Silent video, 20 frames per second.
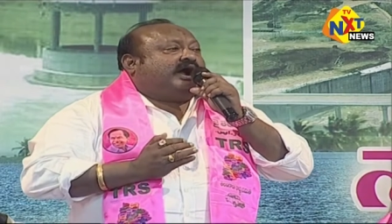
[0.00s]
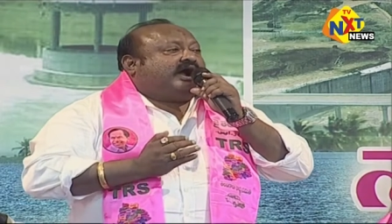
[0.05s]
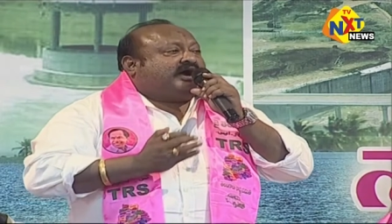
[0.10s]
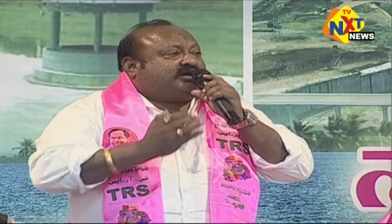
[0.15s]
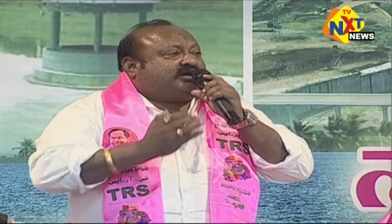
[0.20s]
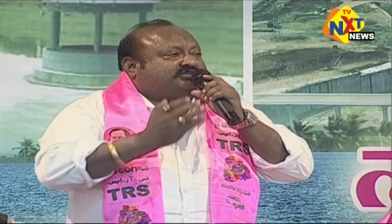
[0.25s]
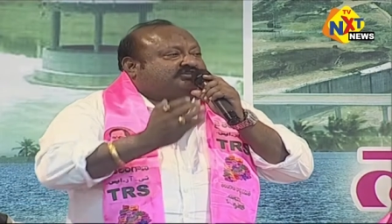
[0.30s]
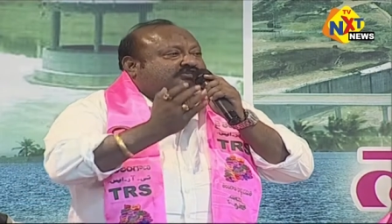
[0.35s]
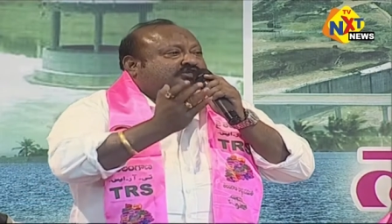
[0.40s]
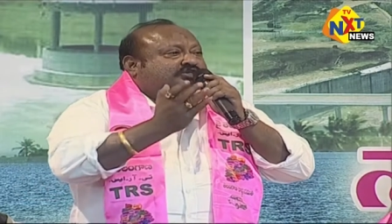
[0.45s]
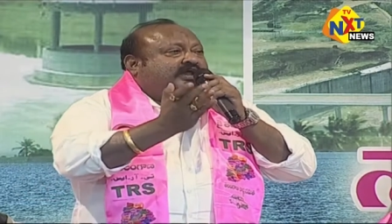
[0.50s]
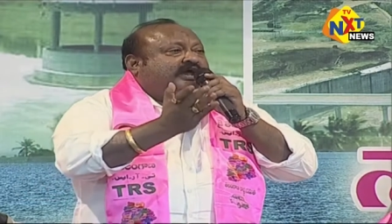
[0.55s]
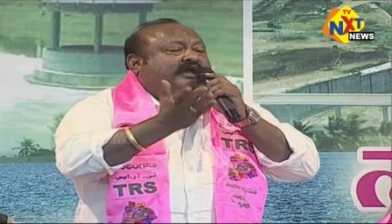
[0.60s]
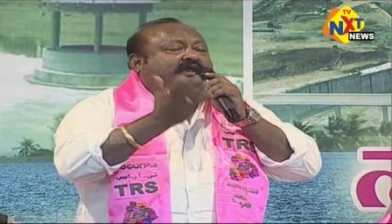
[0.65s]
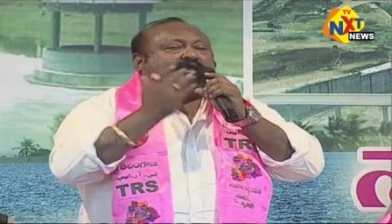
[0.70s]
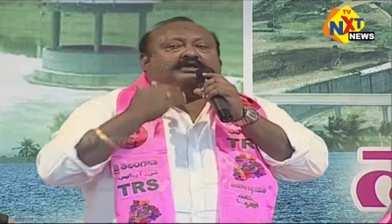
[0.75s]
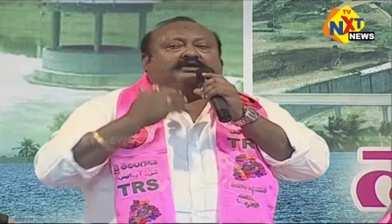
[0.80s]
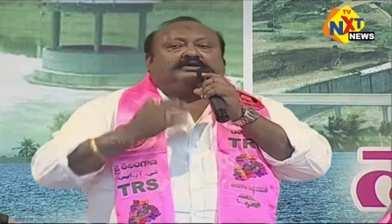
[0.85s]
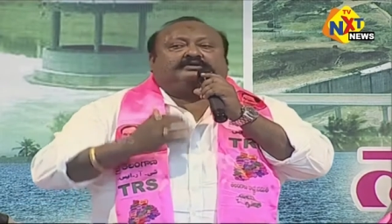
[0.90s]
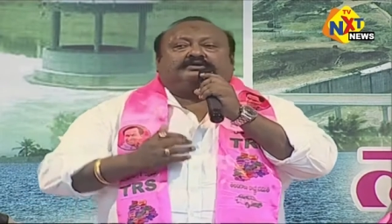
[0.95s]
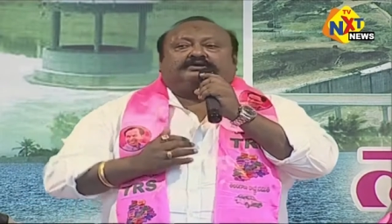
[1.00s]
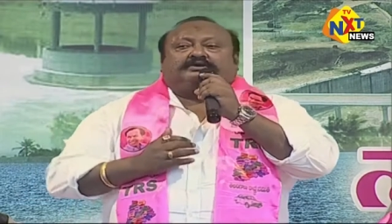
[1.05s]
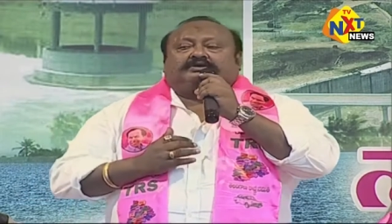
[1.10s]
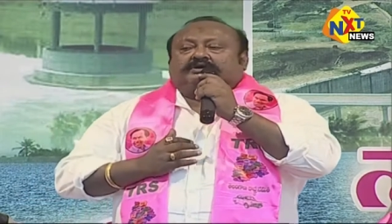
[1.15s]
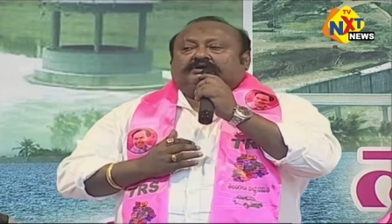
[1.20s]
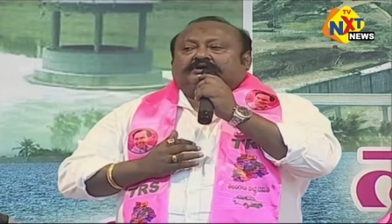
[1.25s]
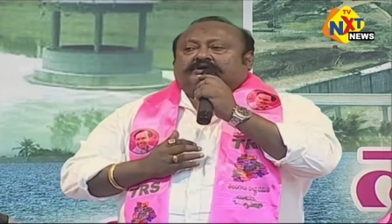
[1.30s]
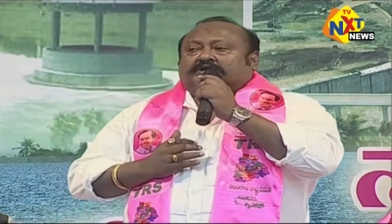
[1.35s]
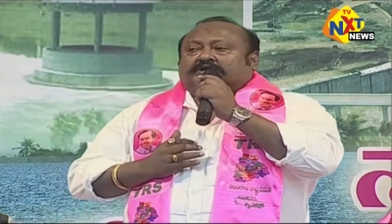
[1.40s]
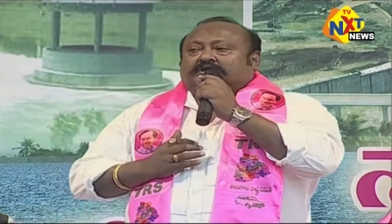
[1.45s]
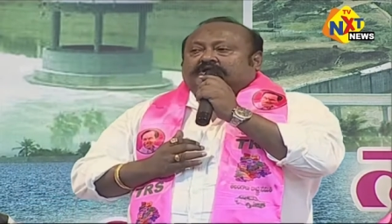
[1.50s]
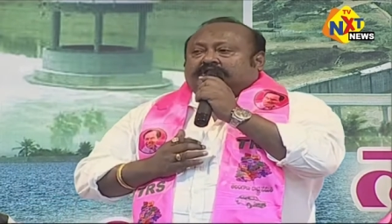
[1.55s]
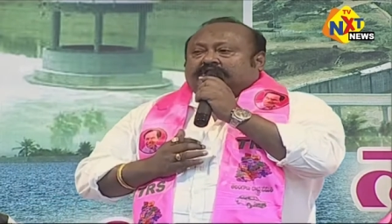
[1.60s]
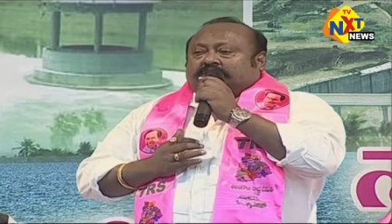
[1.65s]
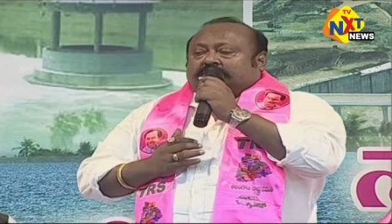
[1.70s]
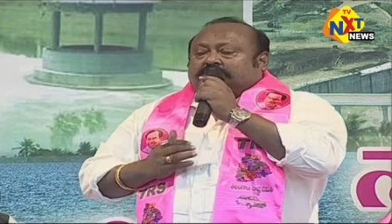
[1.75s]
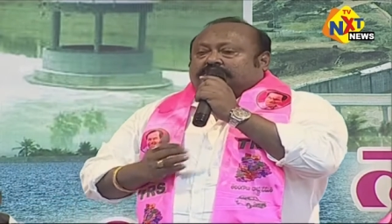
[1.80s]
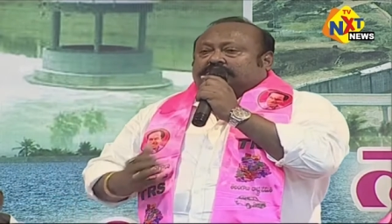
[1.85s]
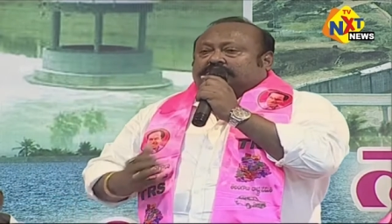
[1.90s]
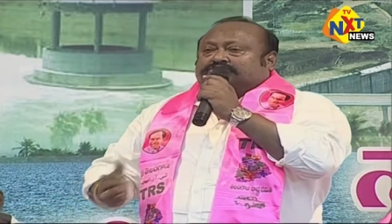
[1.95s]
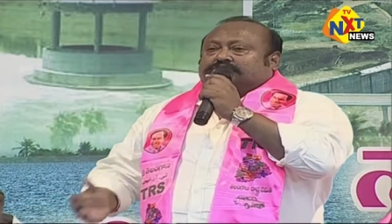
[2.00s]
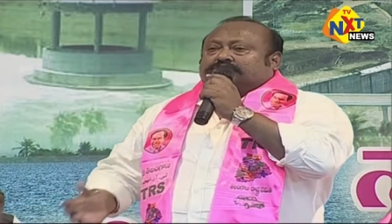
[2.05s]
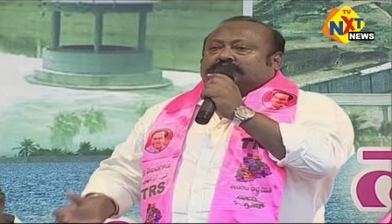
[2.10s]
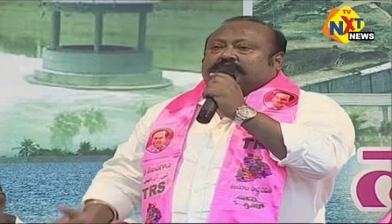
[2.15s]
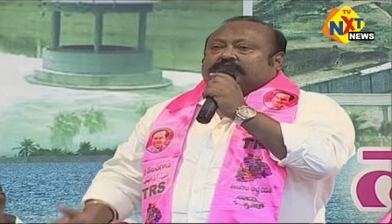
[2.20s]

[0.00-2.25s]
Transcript: ఆకర్షితులై ఈరోజు